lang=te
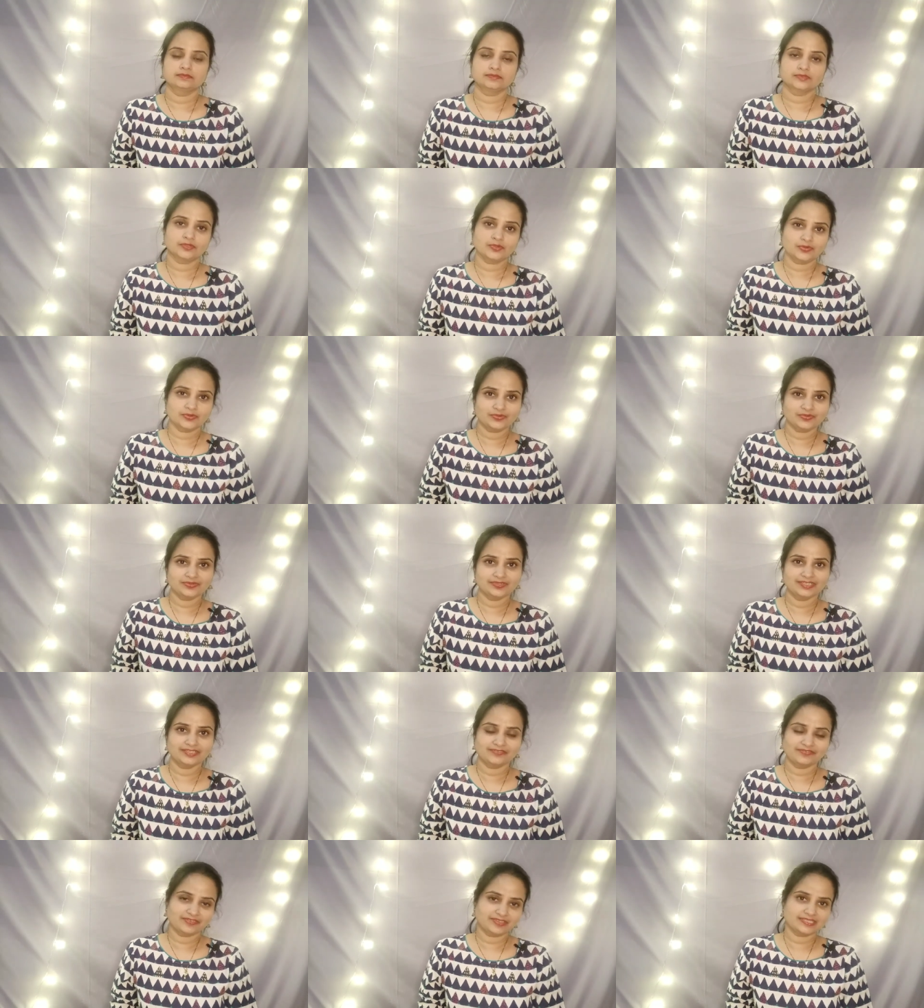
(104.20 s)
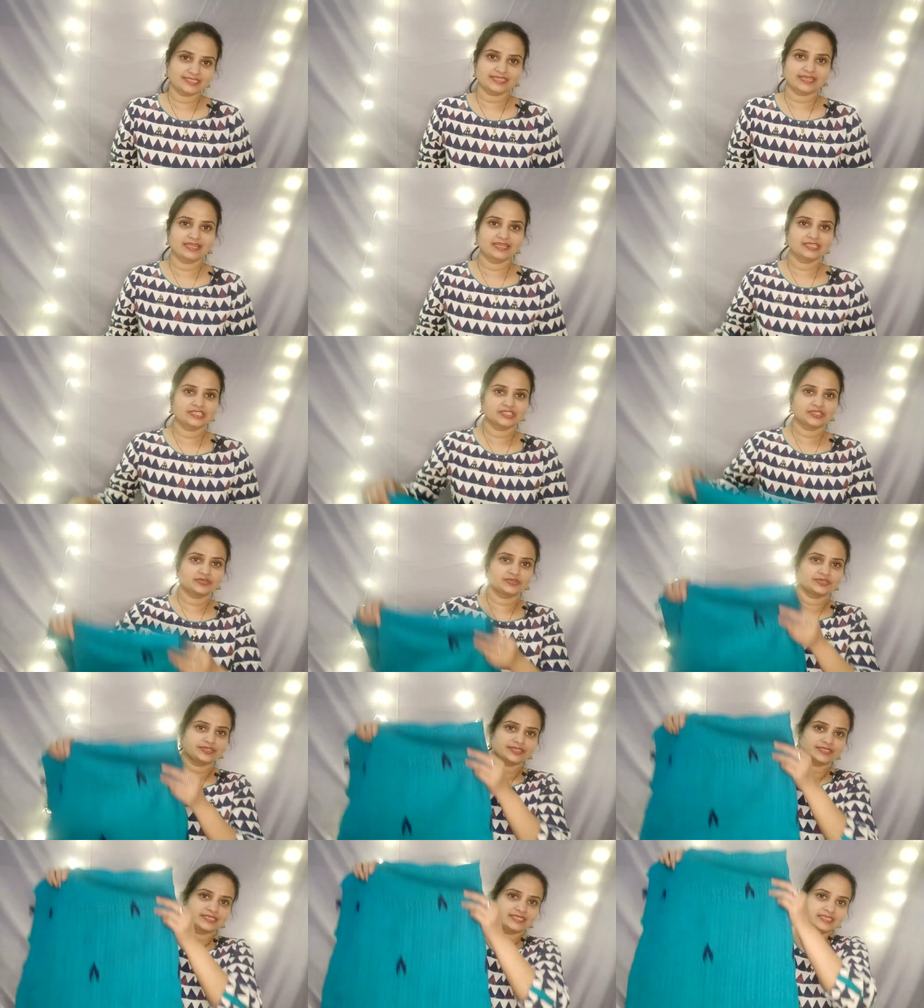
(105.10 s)
సో నా ఫస్ట్ కలెక్షన్
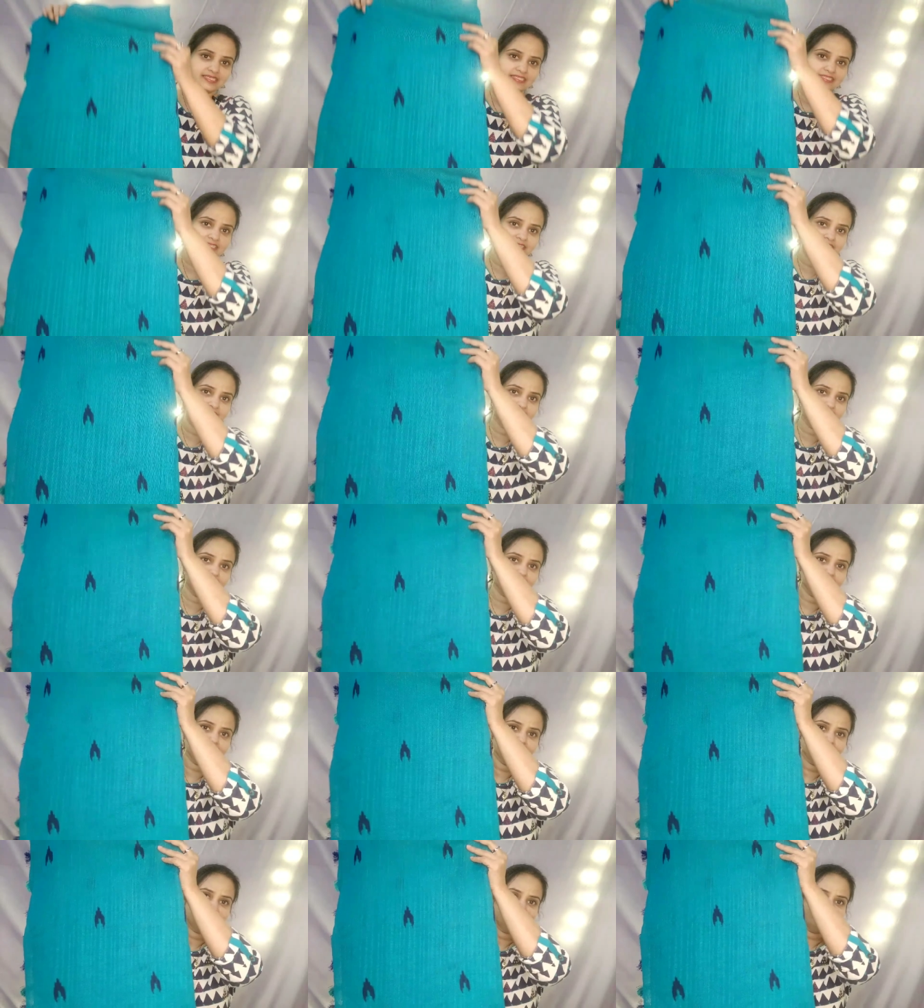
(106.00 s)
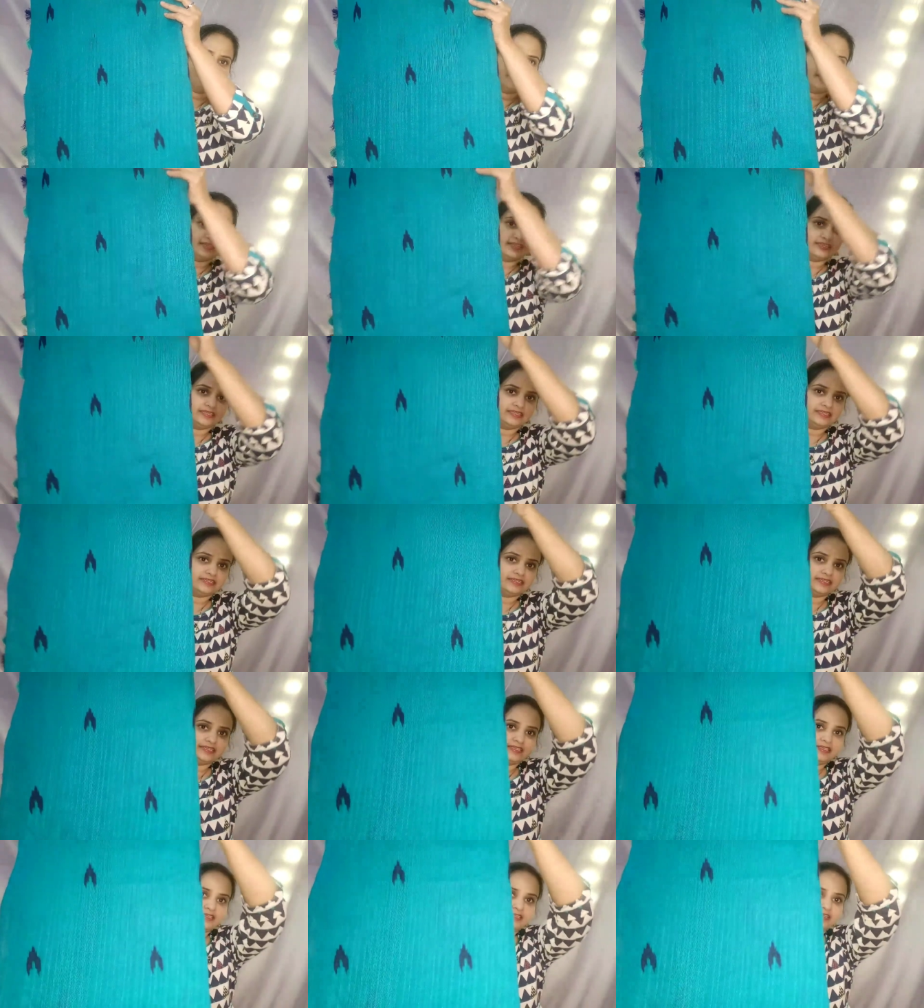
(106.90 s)
వచ్చేసి ఇదండి ఈ శారీ ఏంటంటే